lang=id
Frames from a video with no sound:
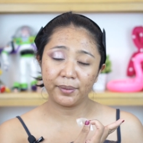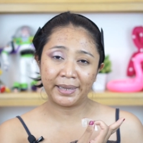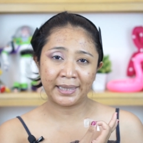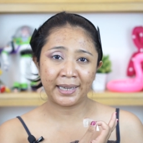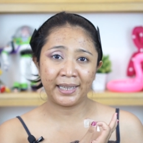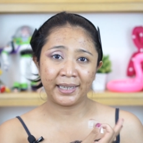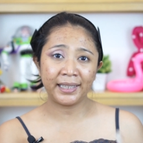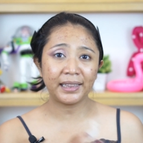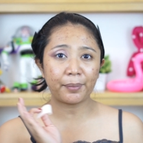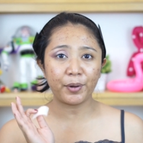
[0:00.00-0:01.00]
di mata
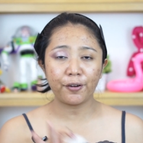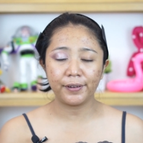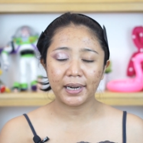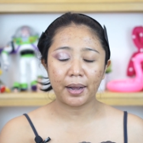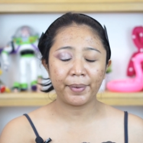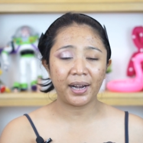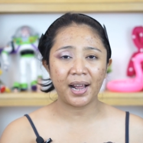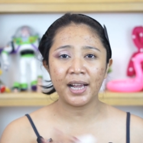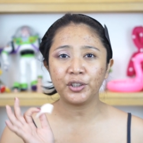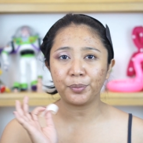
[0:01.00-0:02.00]
kiri, tapi off the
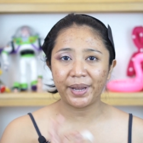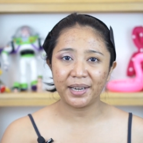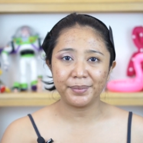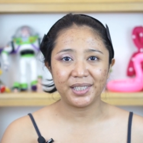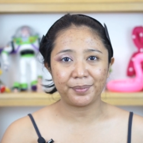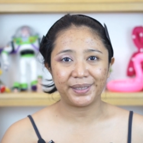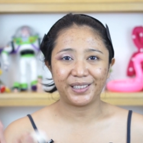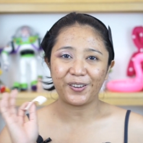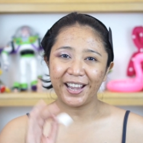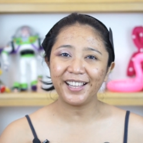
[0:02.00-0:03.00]
camera supaya lebih
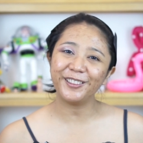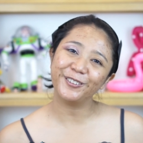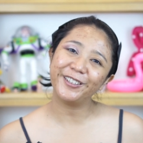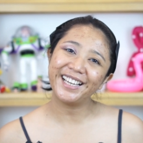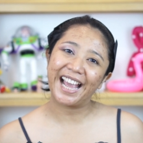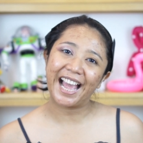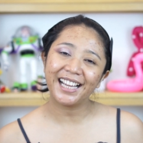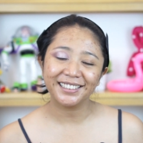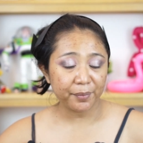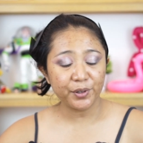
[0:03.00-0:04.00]
cepat. Oke, okay, tungguin ya.
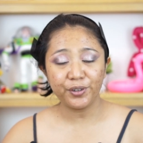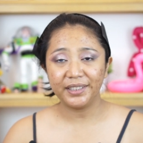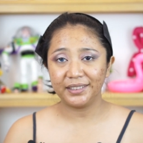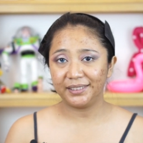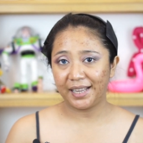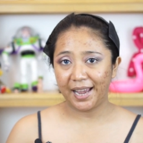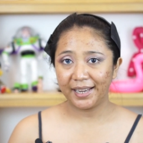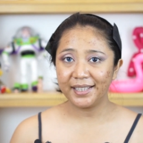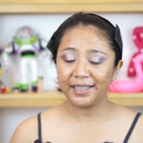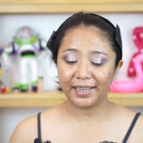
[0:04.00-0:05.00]
Makeupnya udah
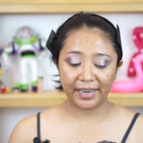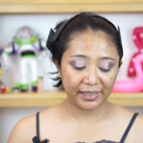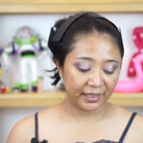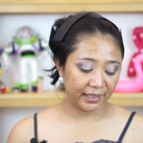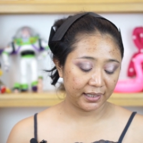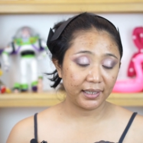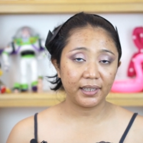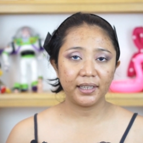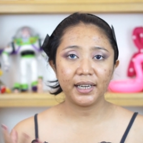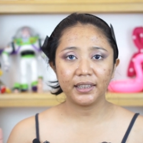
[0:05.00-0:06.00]
selesai, jadi kayak gini.
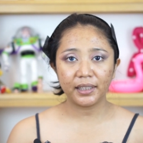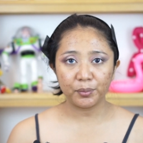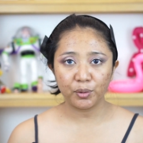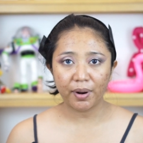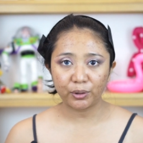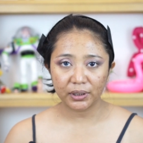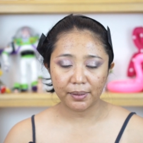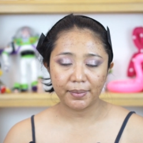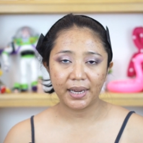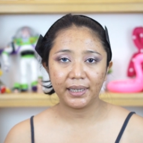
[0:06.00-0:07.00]
Ini nanti belum aku
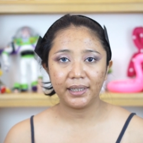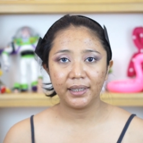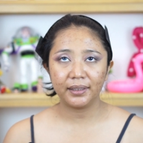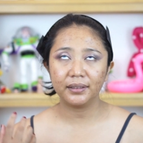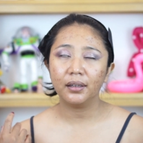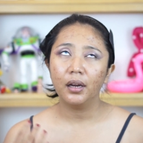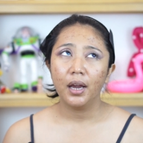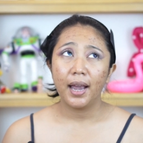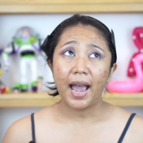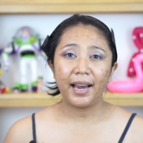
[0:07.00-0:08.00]
tambahin
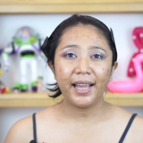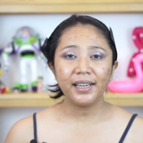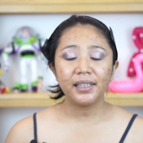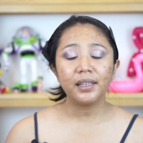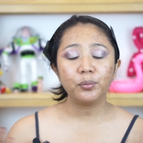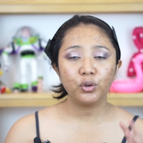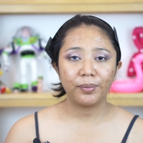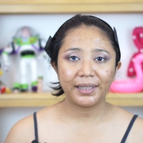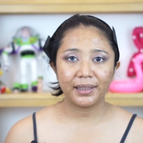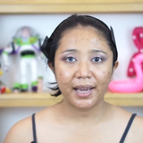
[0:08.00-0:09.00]
eyeliner, bulu
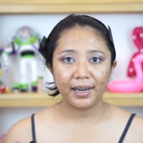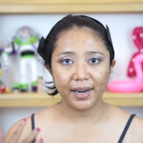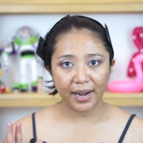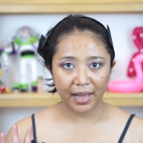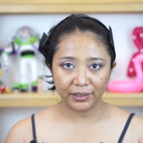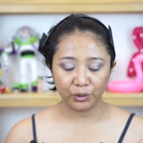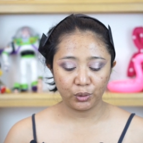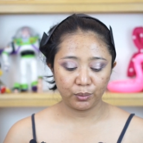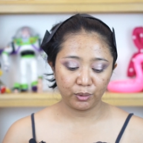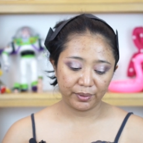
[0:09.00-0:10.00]
mata, dan alis
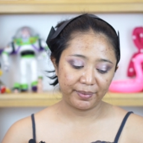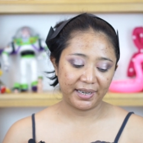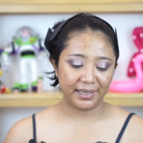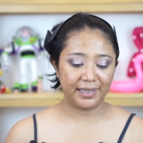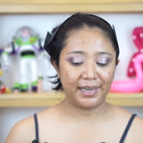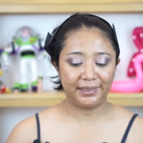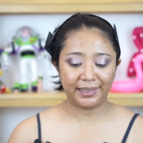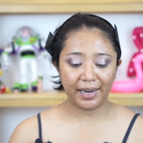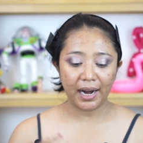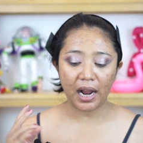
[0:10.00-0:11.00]
juga belum dibenerin. Nah,
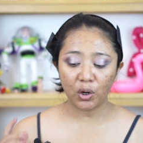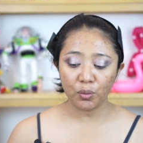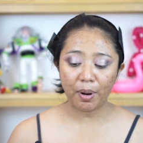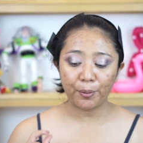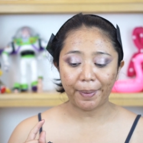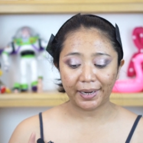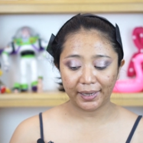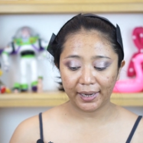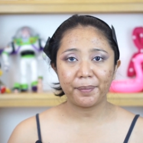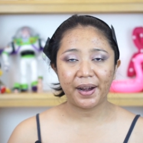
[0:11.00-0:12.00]
sekarang aku mau
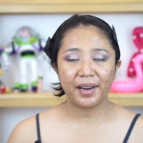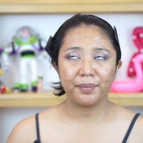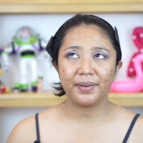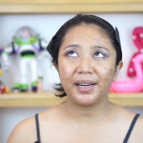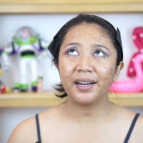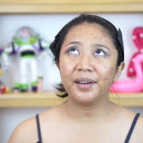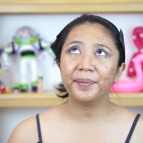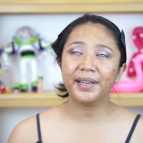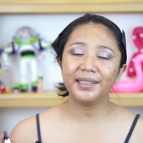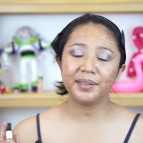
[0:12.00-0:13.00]
pakai primer,
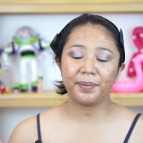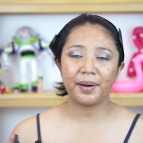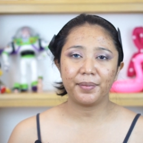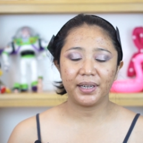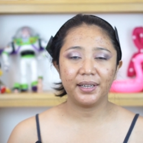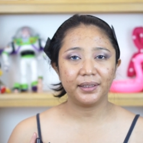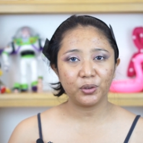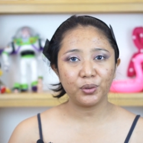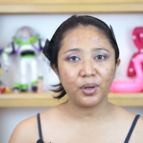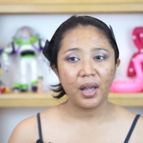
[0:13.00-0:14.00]
dimana si primer ini
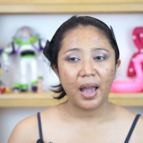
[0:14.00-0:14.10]
tuh